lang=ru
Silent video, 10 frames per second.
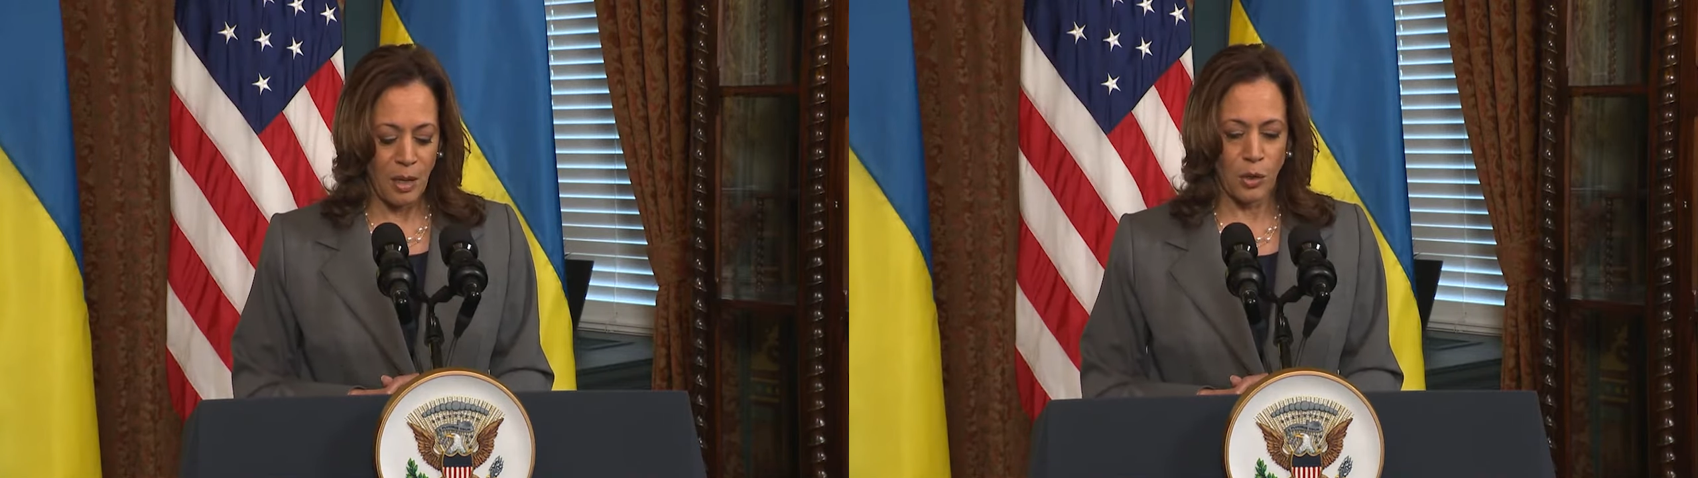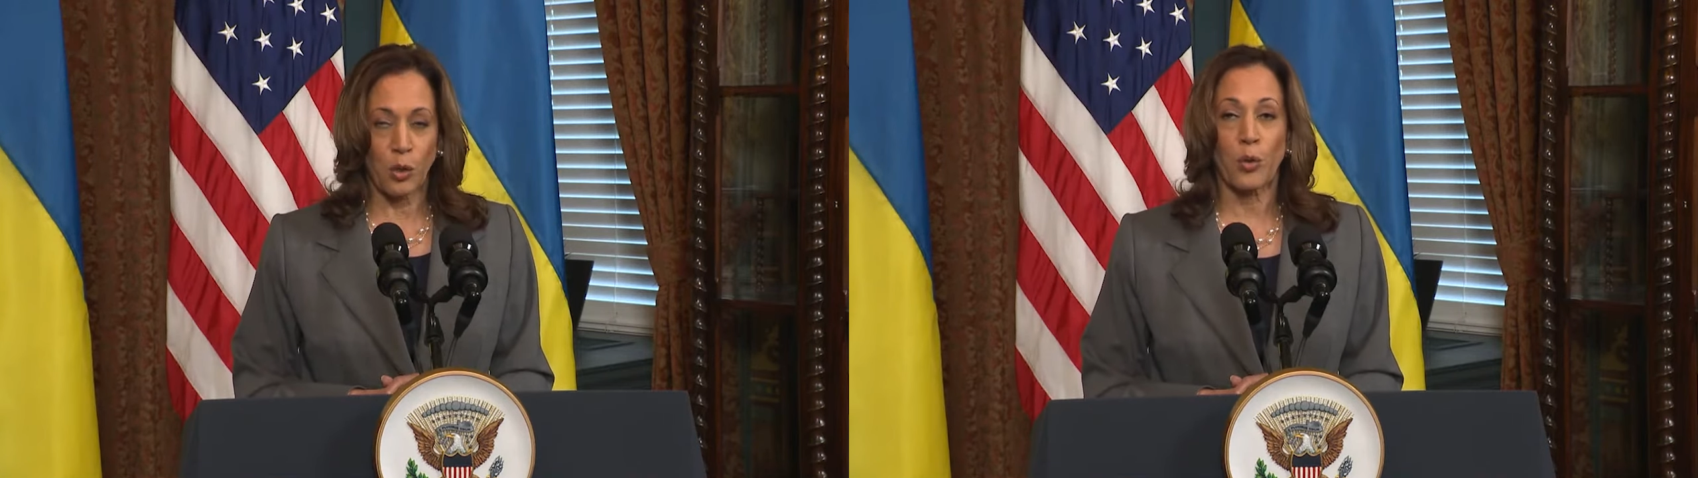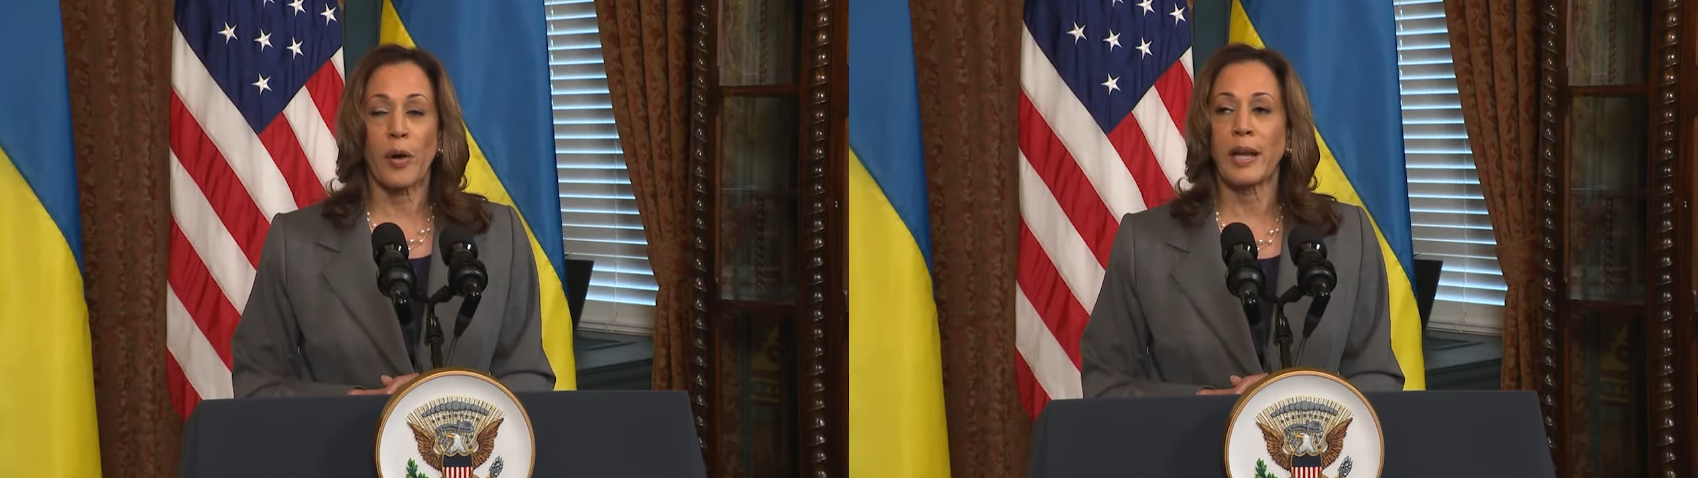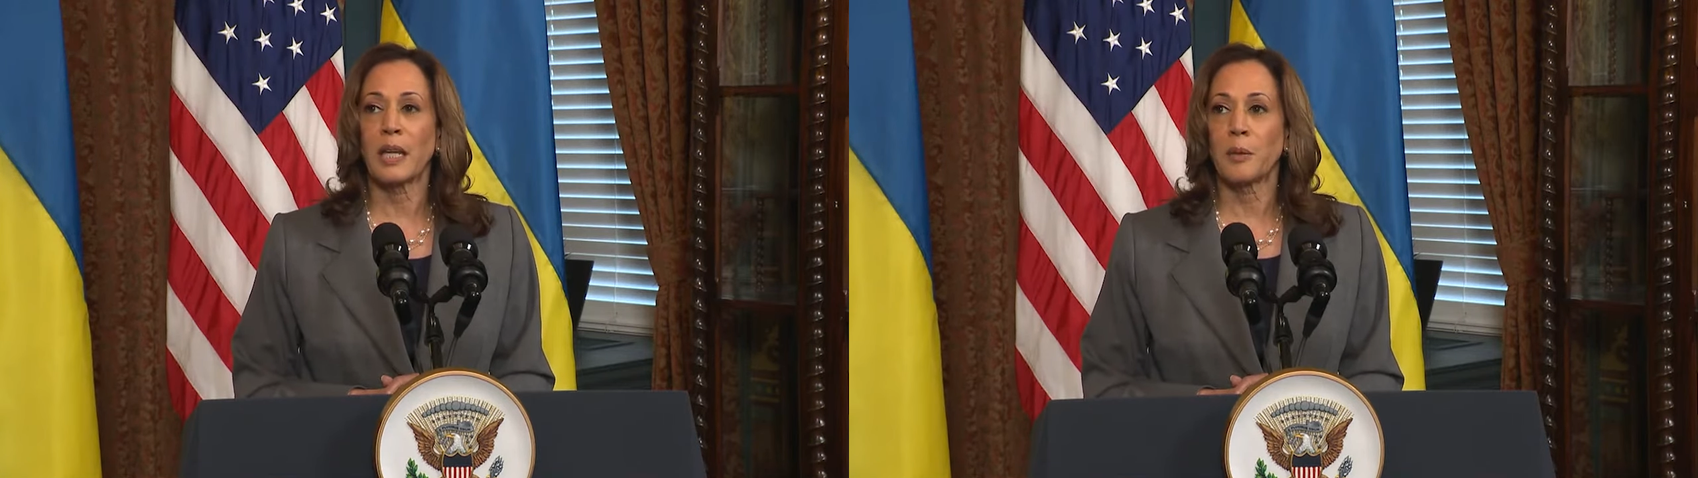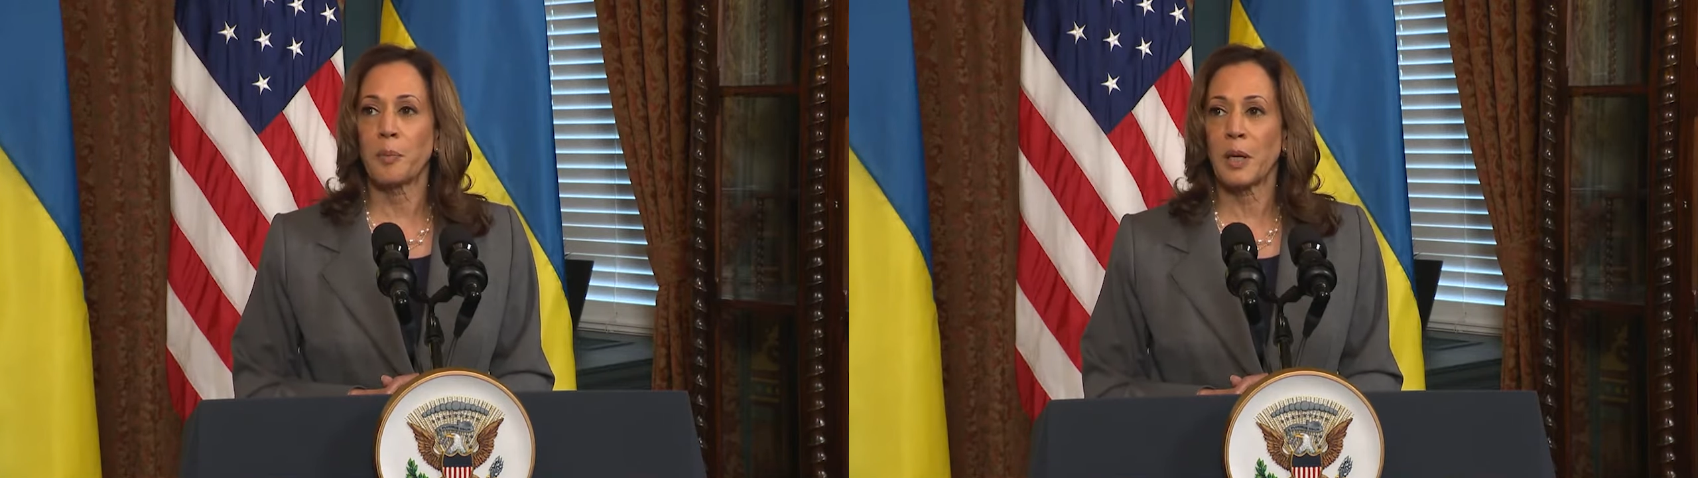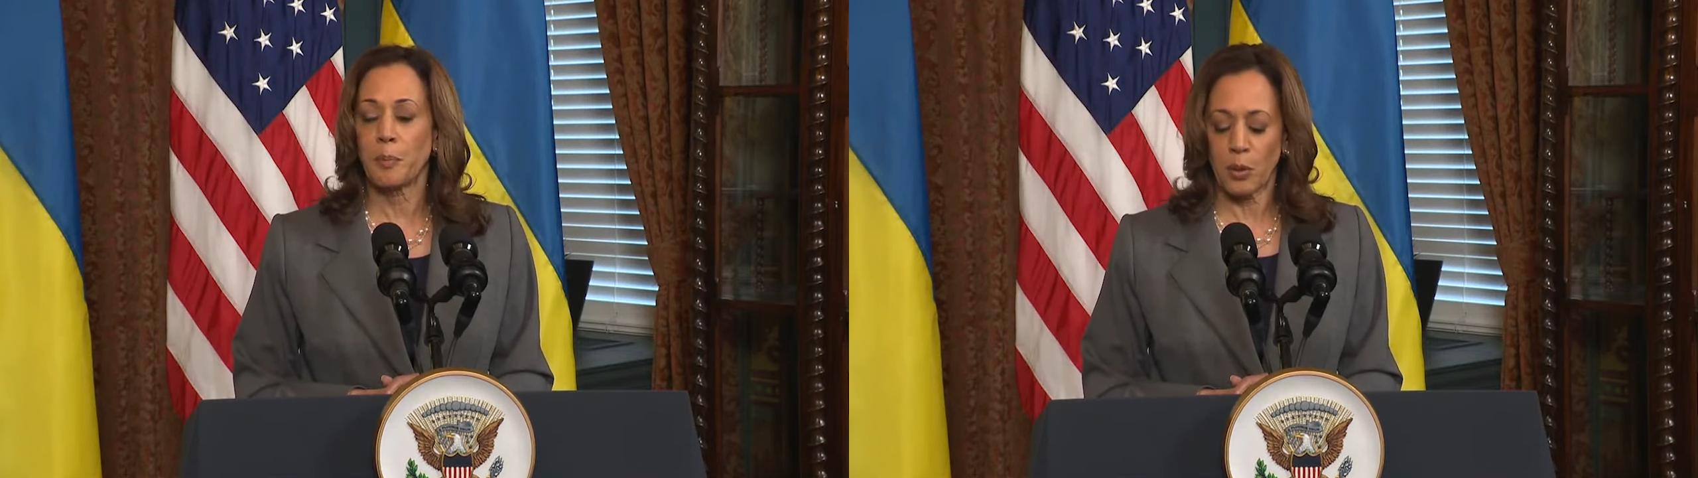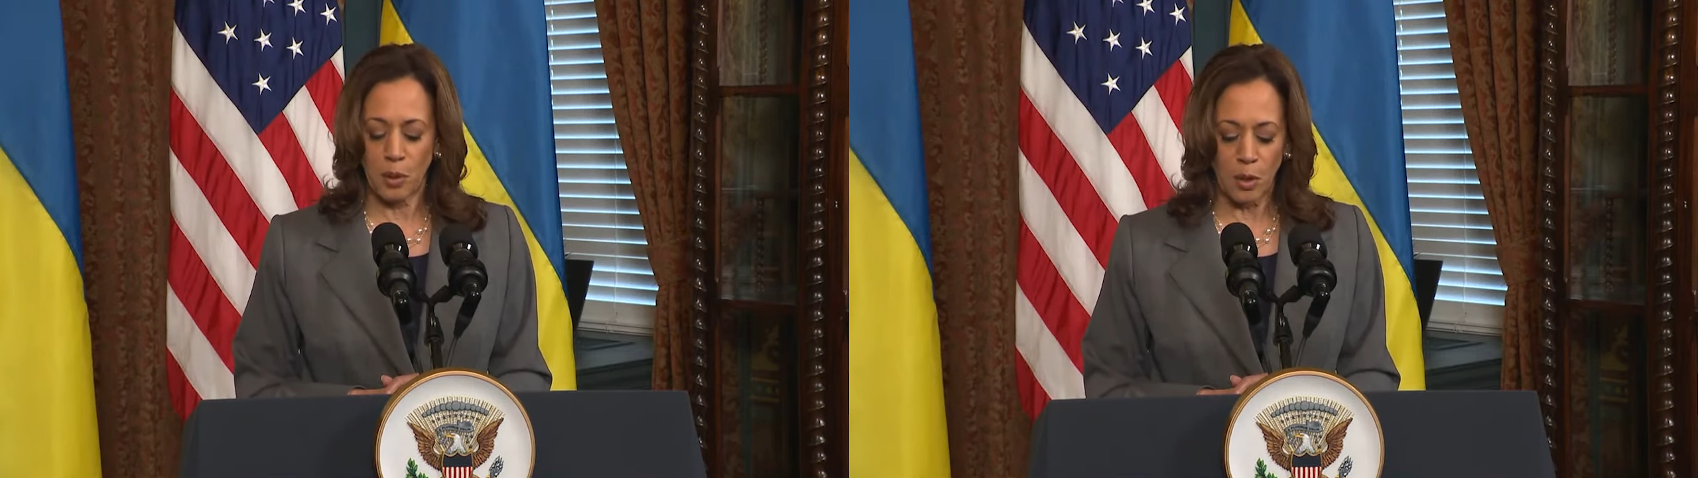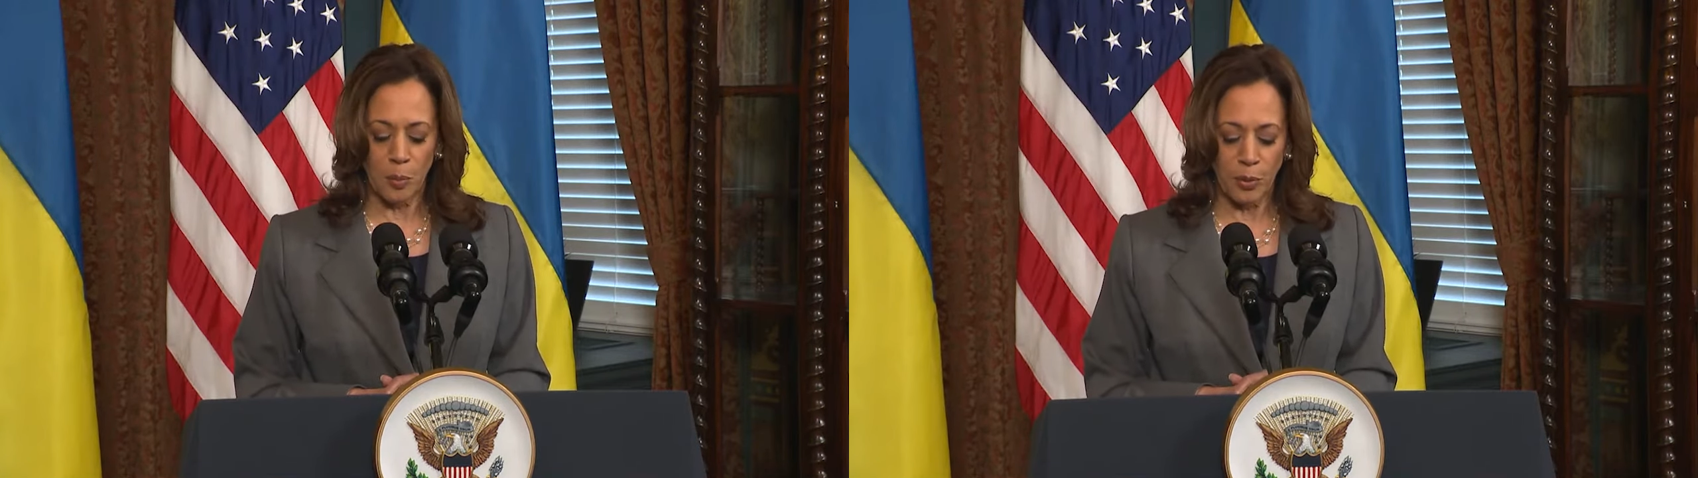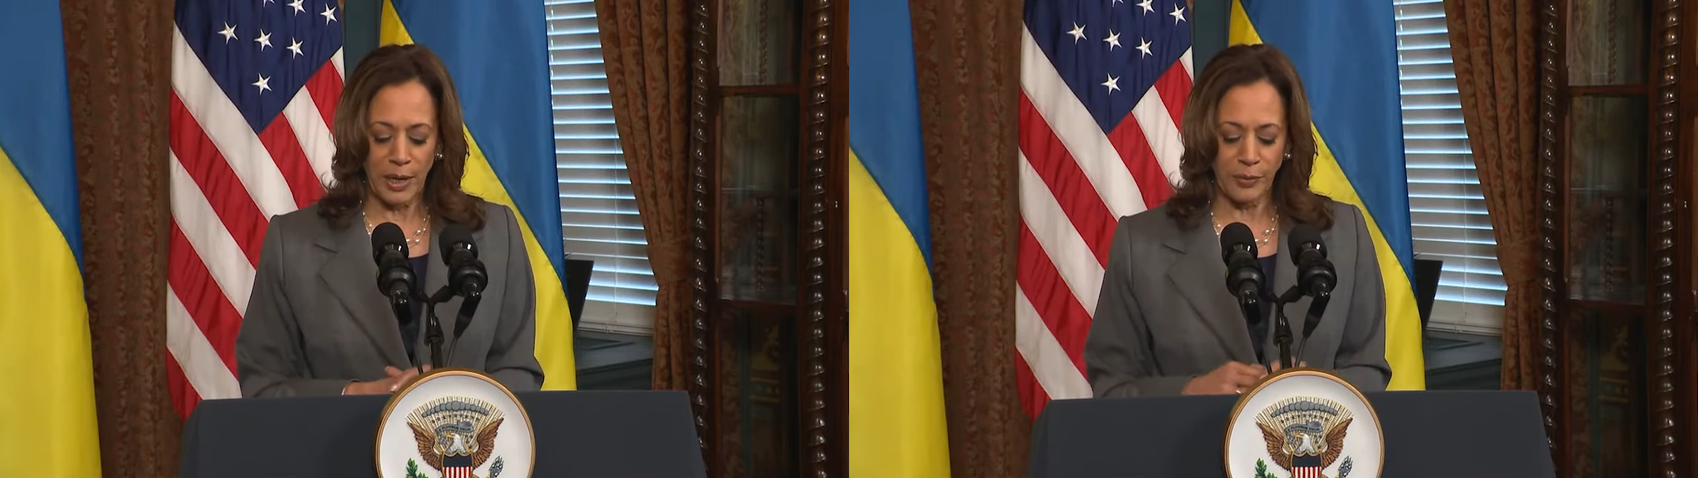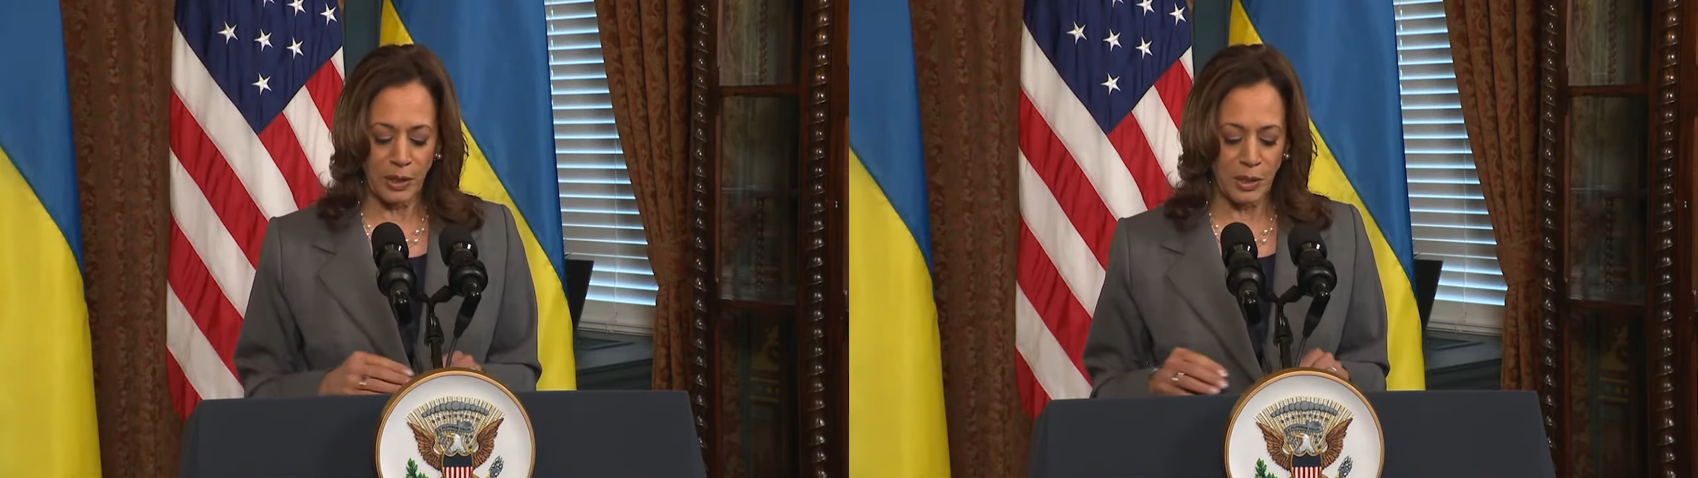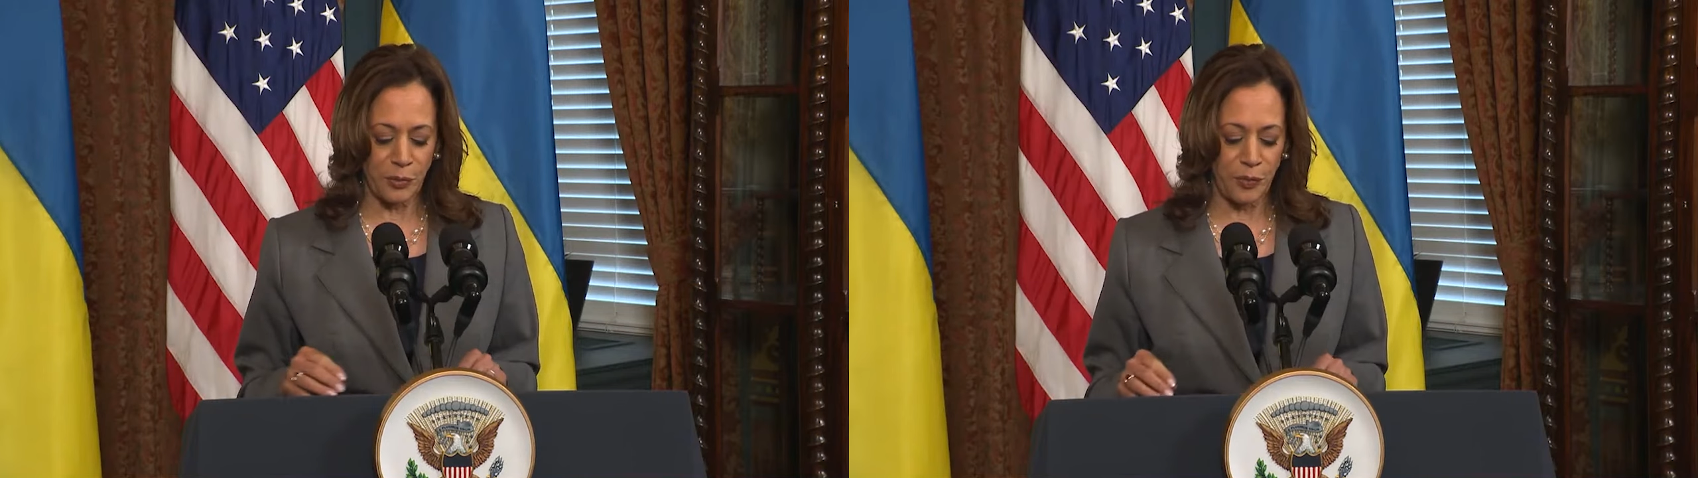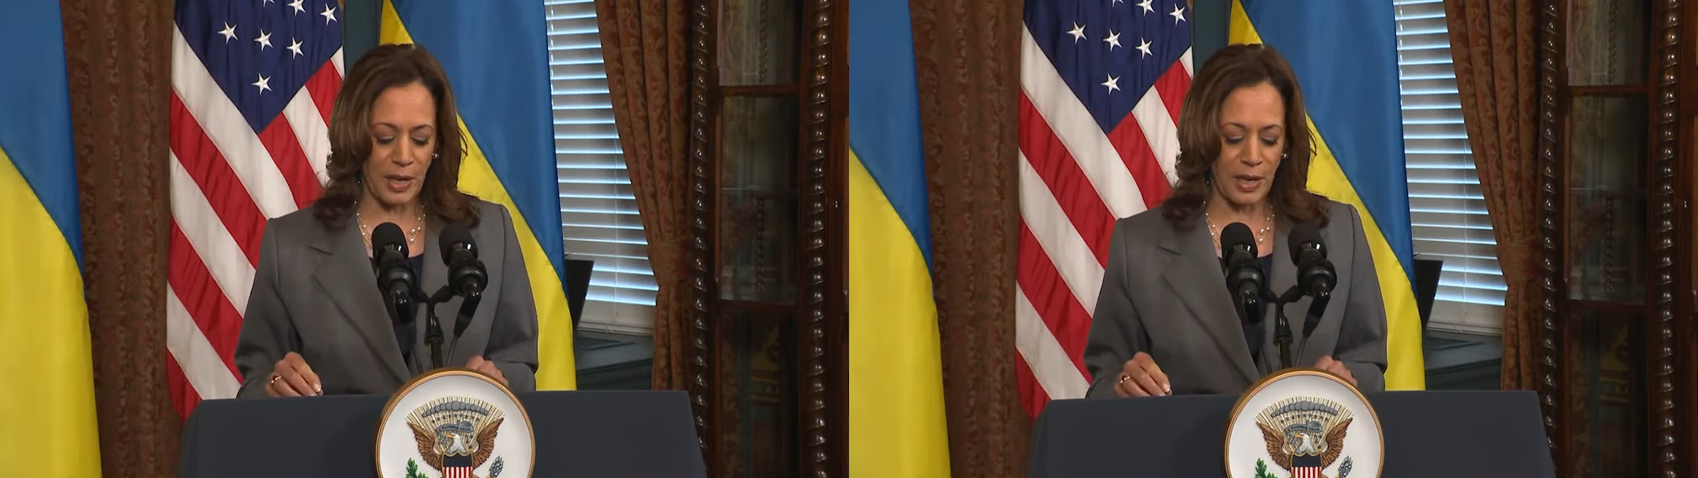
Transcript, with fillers: Украинский народ храбро защищает